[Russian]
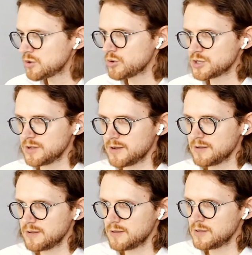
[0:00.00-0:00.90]

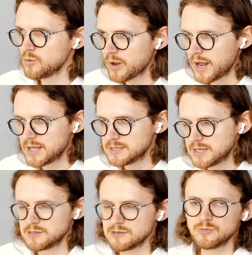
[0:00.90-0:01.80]
истошно, на Украине
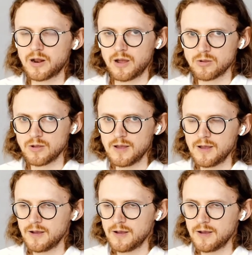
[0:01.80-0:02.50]
дети умирают.